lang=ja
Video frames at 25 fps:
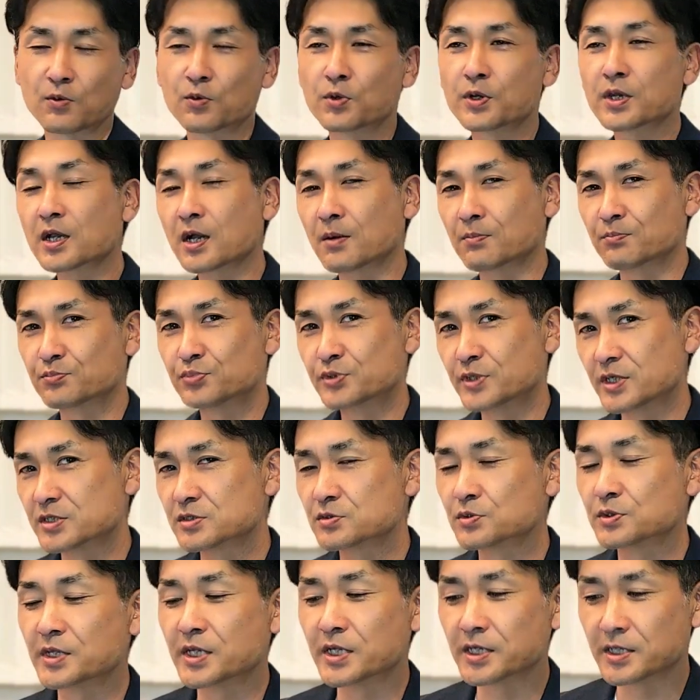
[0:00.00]
これが
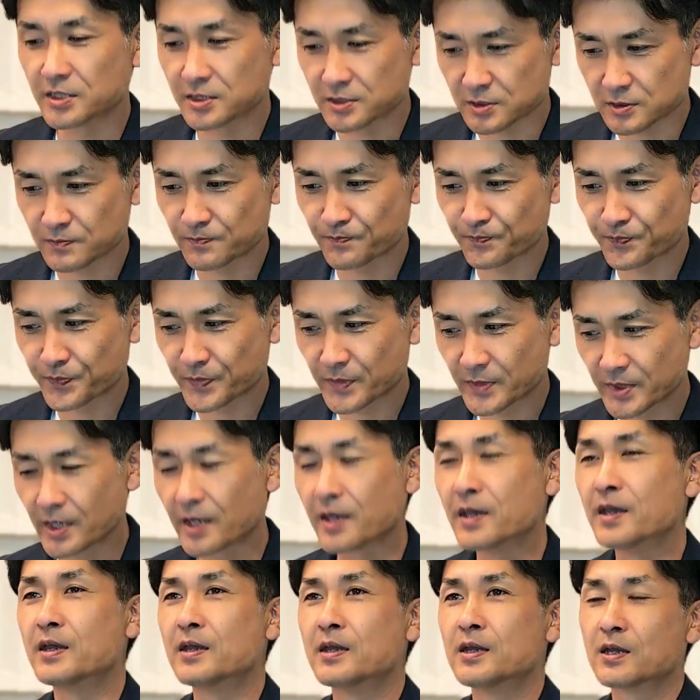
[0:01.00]
プレスリリース
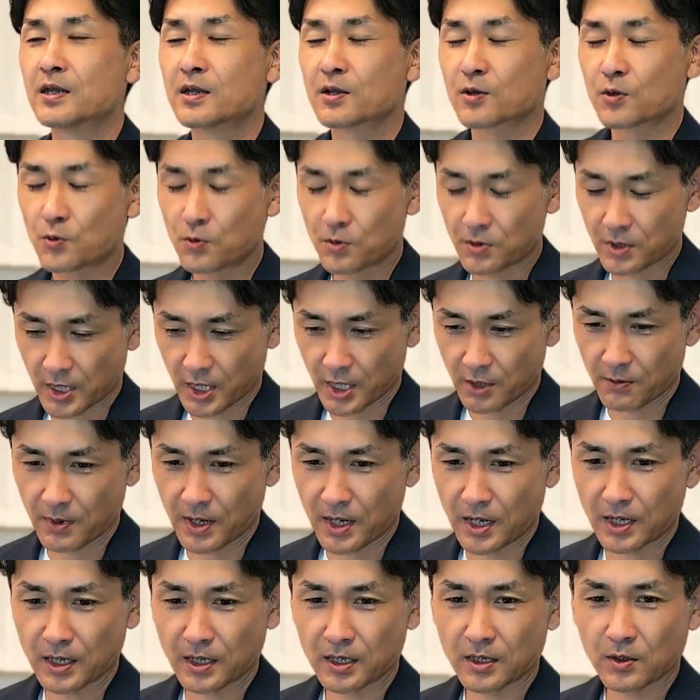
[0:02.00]
で、今回
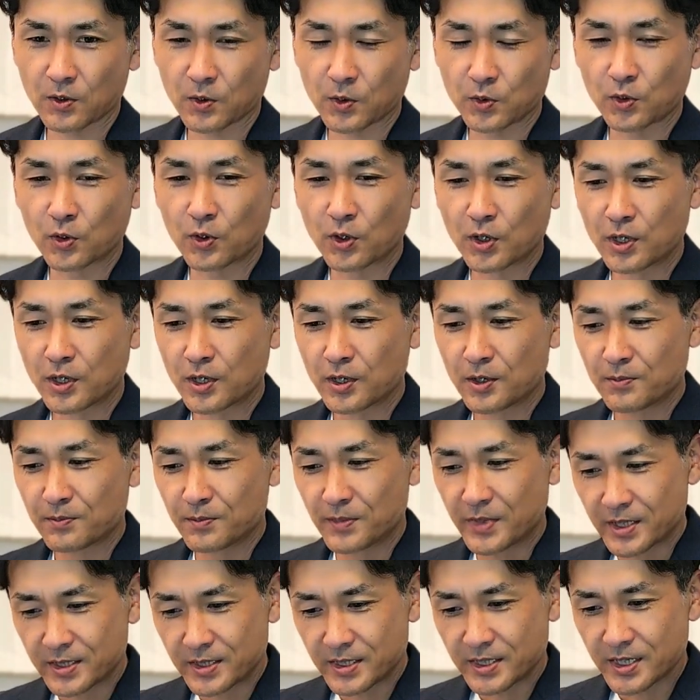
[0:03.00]
はこの
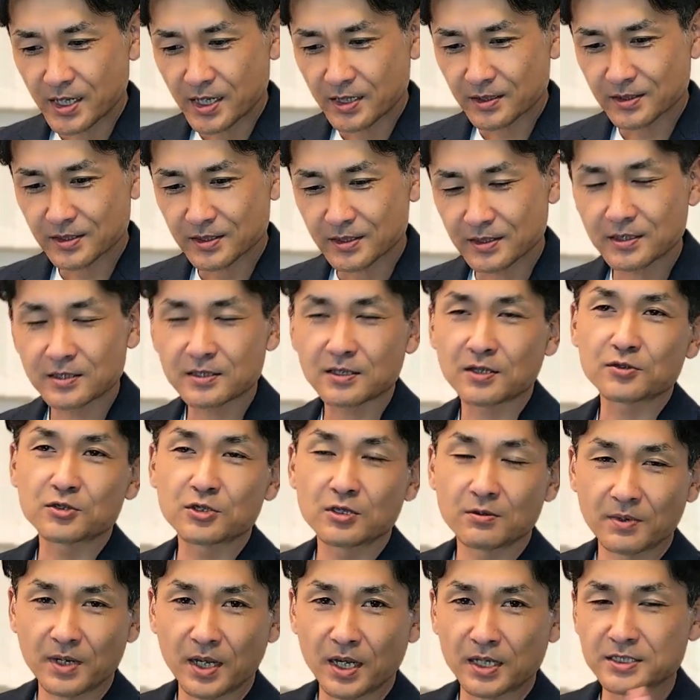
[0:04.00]
メディアって、例
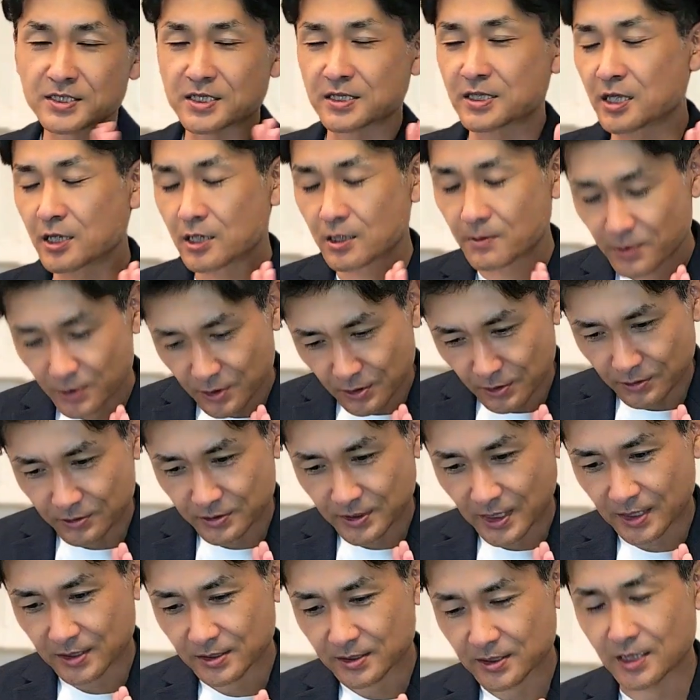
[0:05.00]
えばじゃあテレビ局
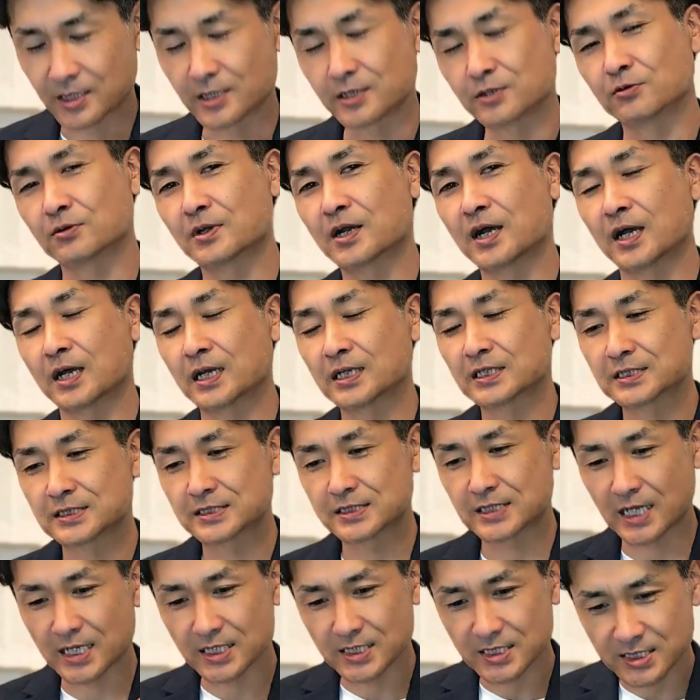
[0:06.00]
だったりとか
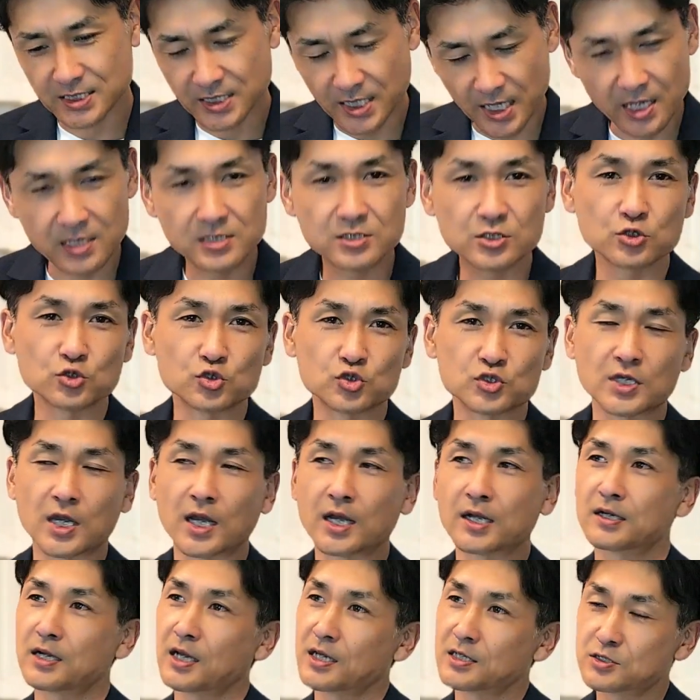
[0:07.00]
雑誌編集者、
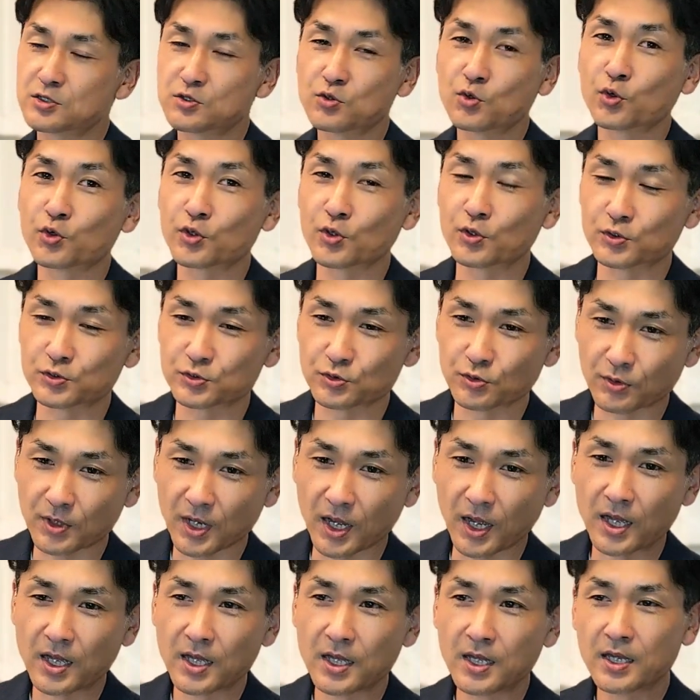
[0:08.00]
ラジオ局と
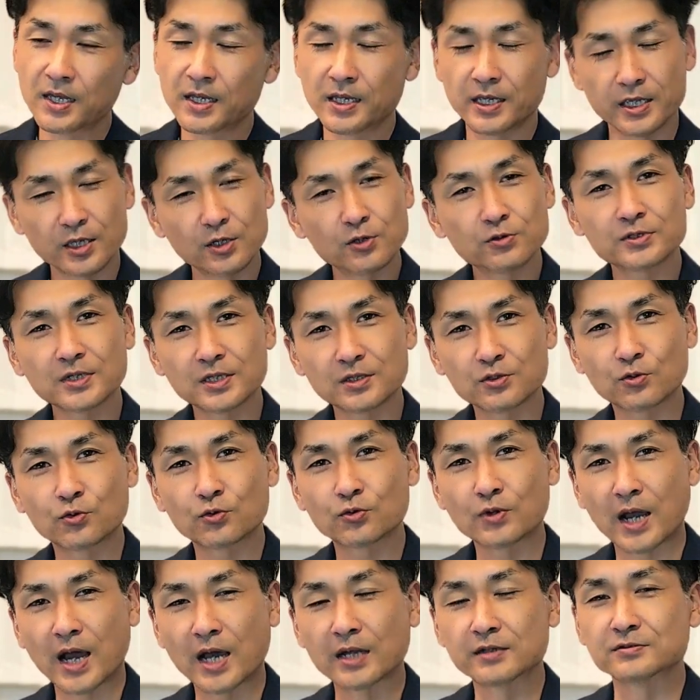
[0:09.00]
かいろんなとこ
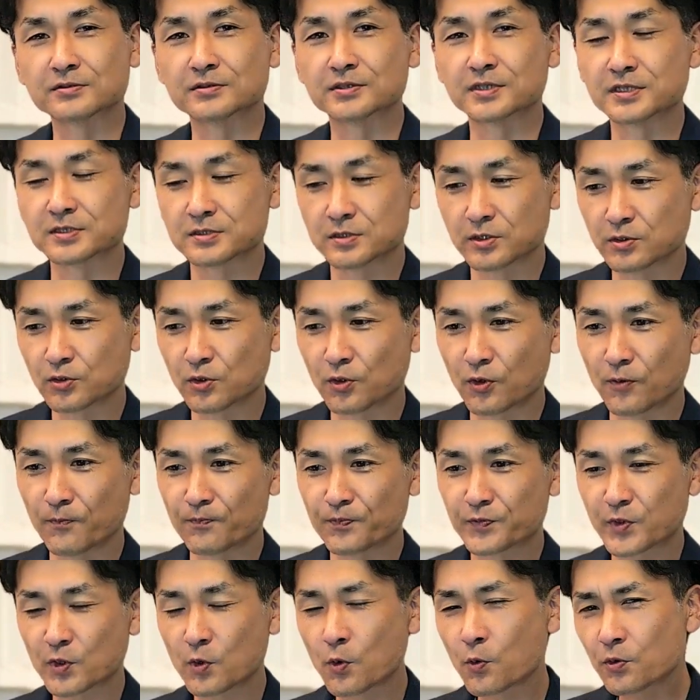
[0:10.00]
ろあるんですけど、
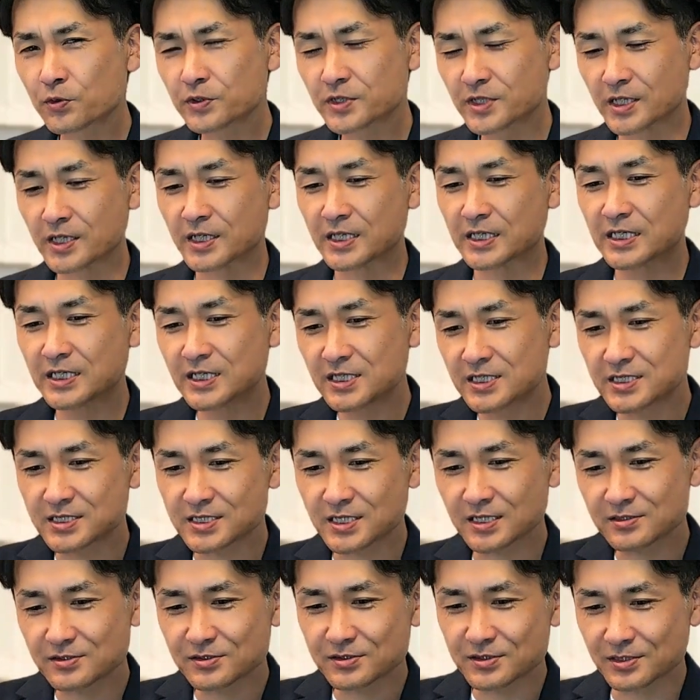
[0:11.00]
ここにいっ
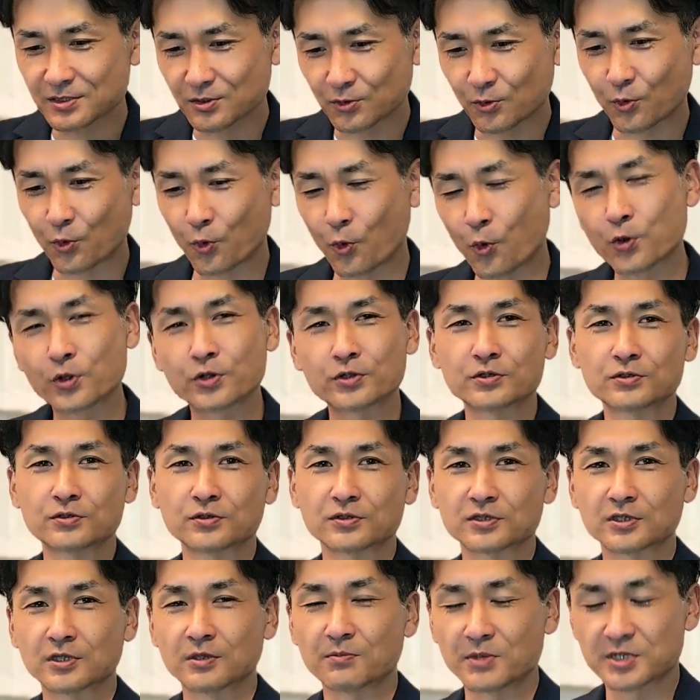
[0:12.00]
社ずつにこう送るのっ
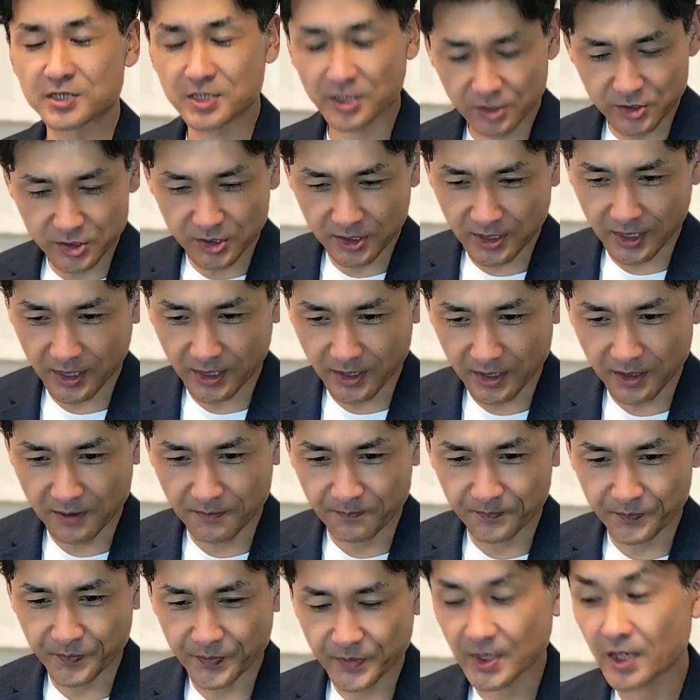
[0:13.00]
てめちゃくちゃ大
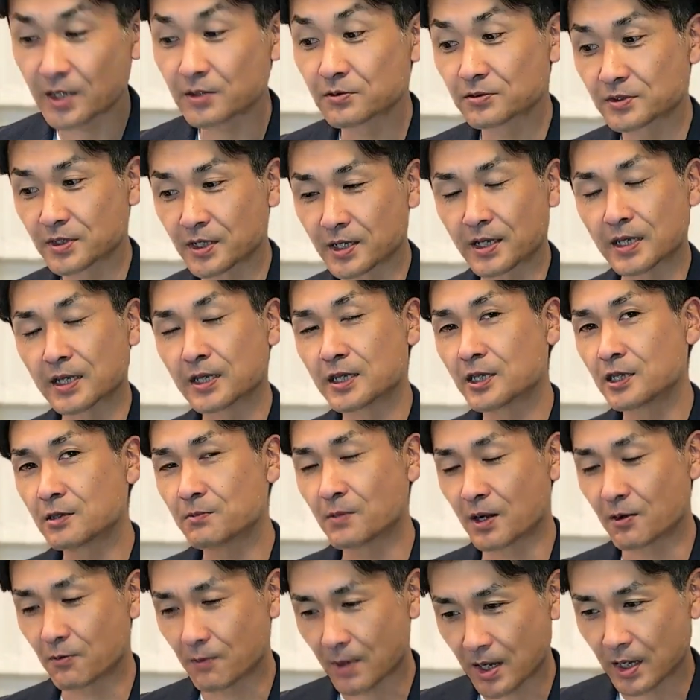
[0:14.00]
変なので、
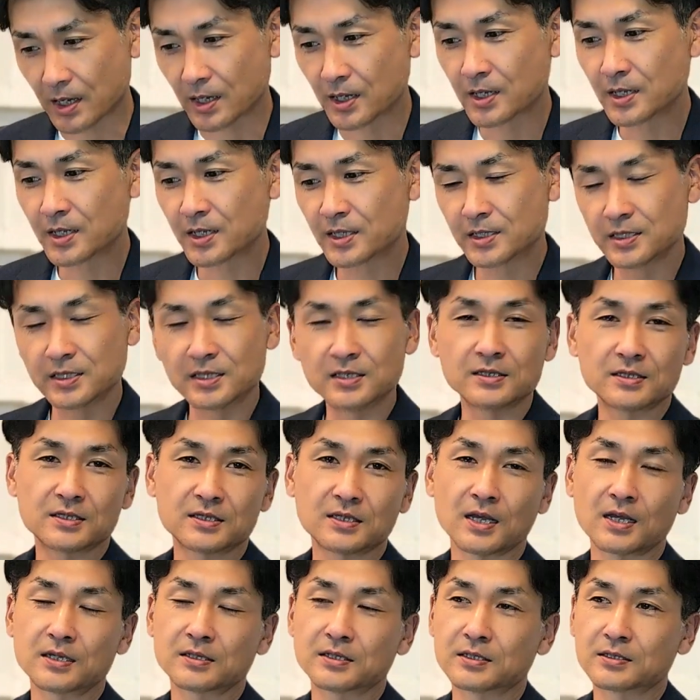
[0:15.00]
今は
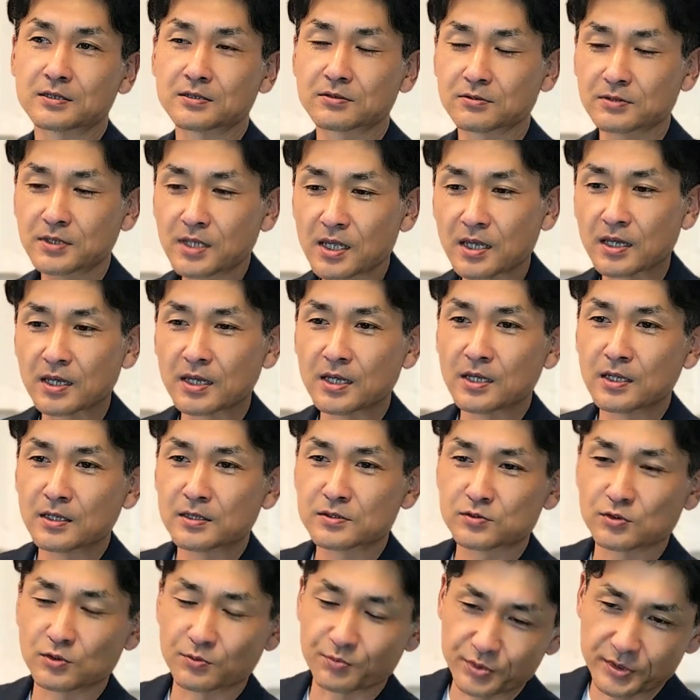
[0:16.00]
インターネットで
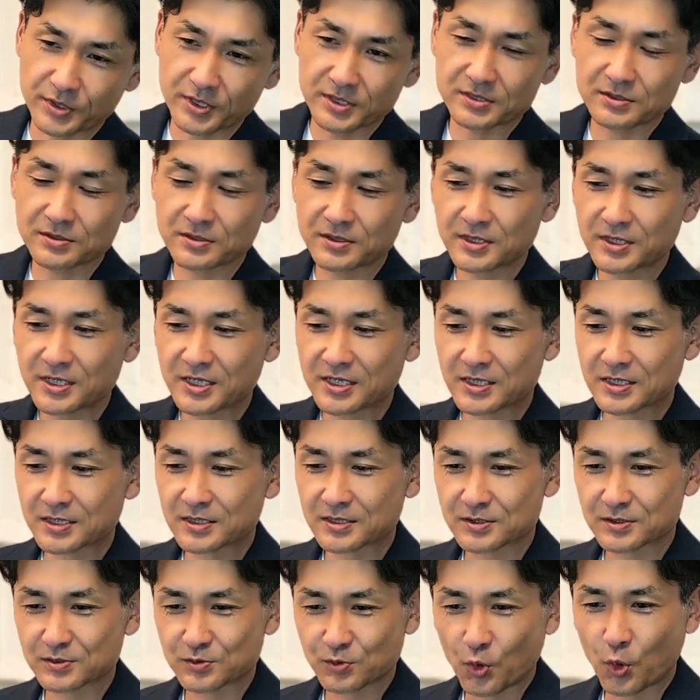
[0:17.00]
その
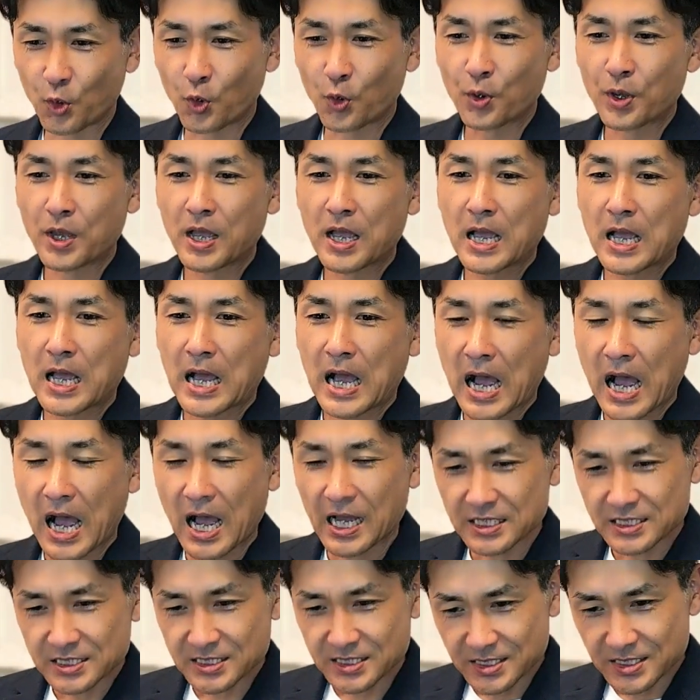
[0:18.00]
プレスリリースを
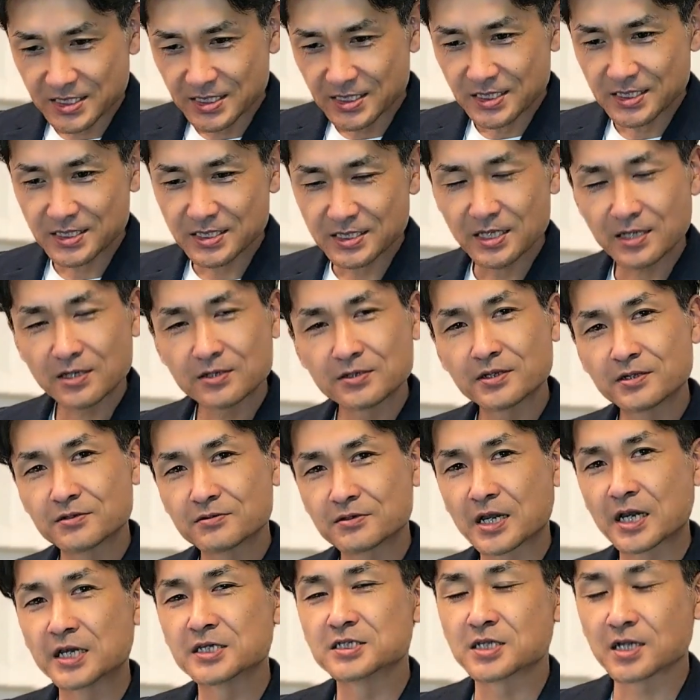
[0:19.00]
発信してくれる
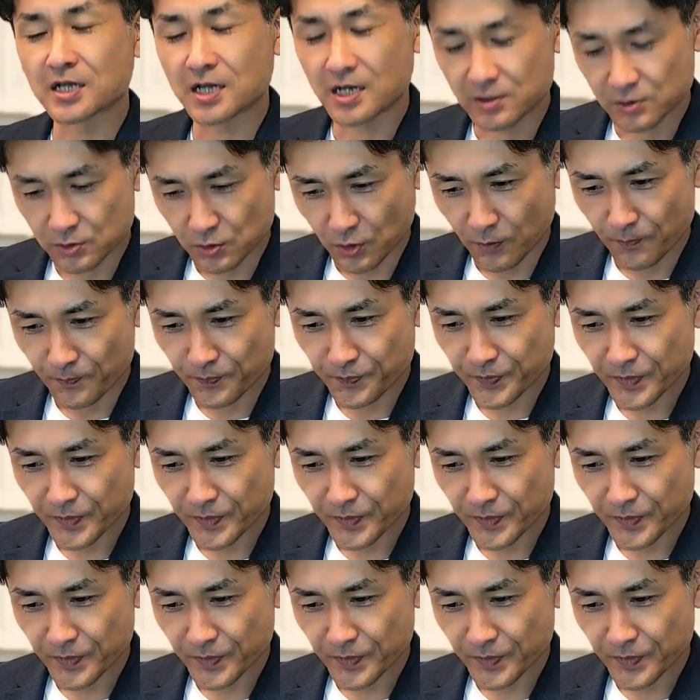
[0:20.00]
会社があると。